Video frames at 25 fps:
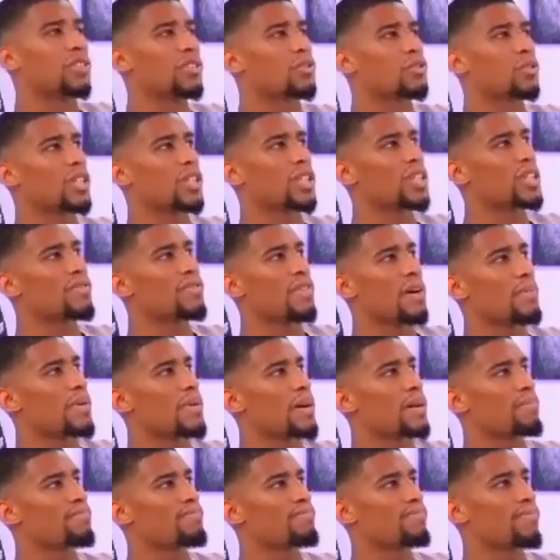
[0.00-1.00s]
il y a un truc qui
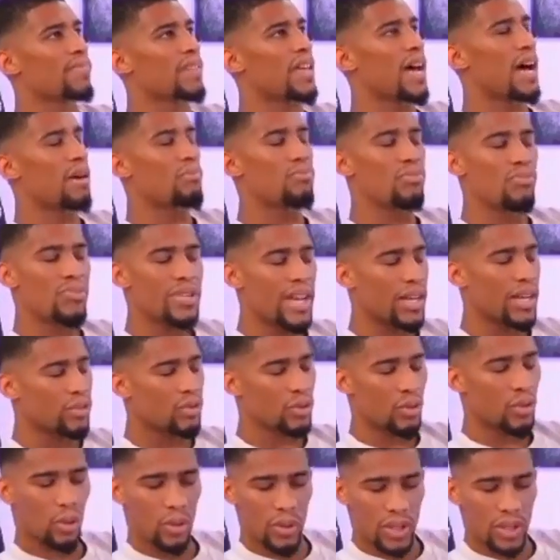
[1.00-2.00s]
va pas. À ah bout, il
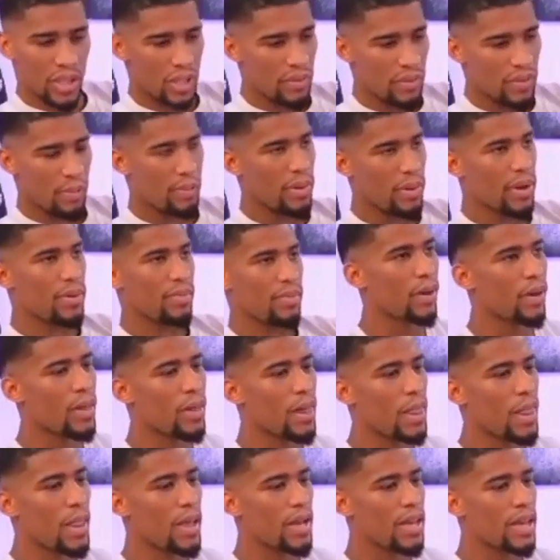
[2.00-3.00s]
y a un truc qui va pas.
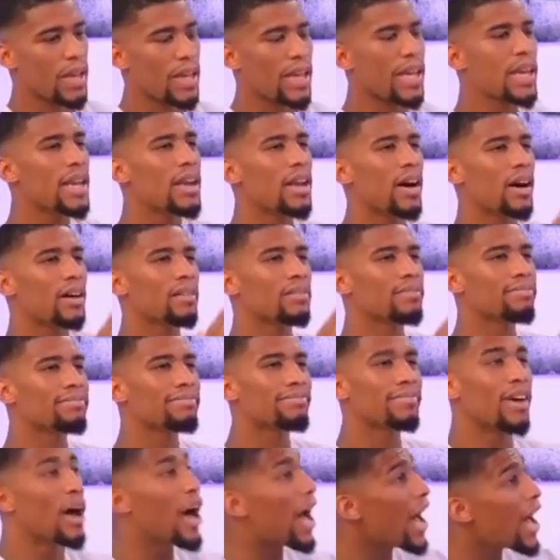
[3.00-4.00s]
Et là,
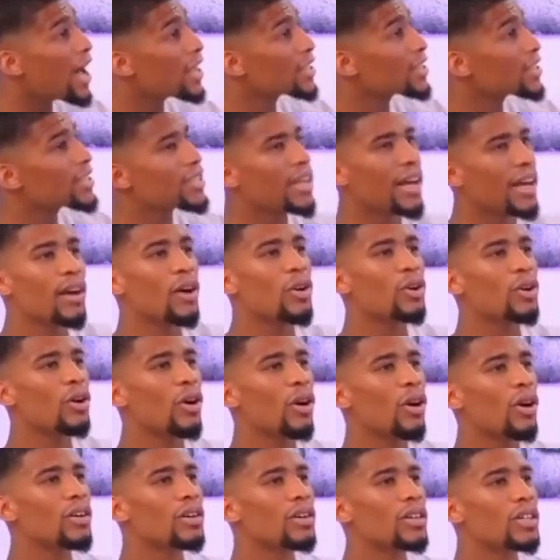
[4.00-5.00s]
instinct
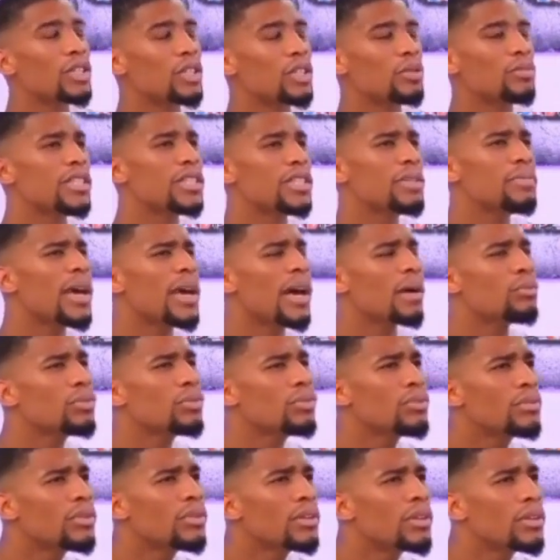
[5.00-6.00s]
encore. Je me dis, mais à
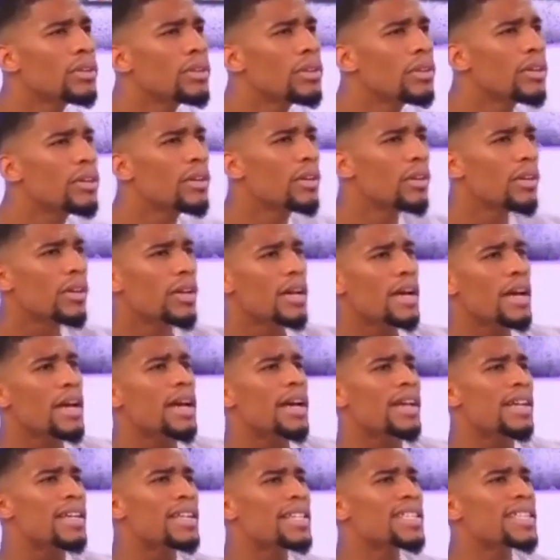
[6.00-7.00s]
ah bout,
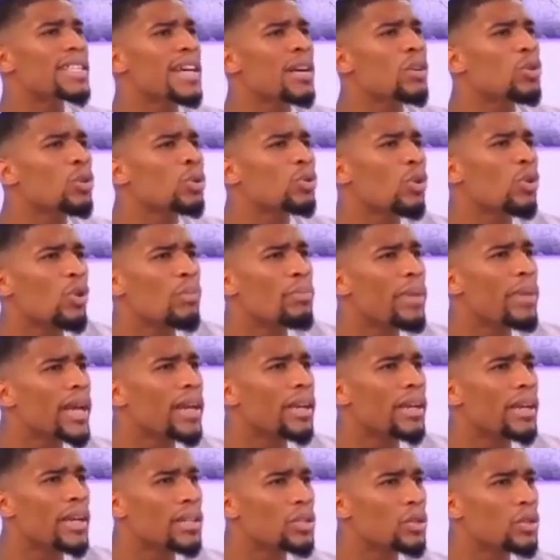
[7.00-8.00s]
les cinq autres
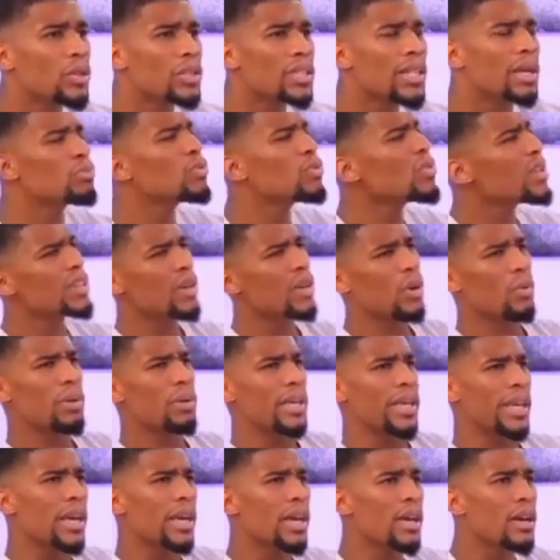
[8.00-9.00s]
mecs là sur Snap, tu les
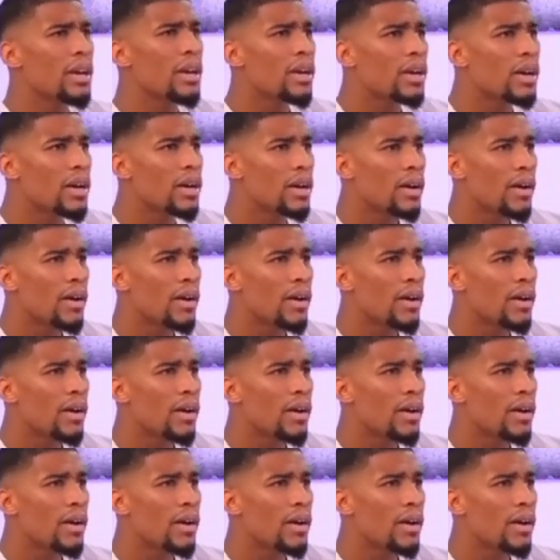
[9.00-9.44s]
as oubliés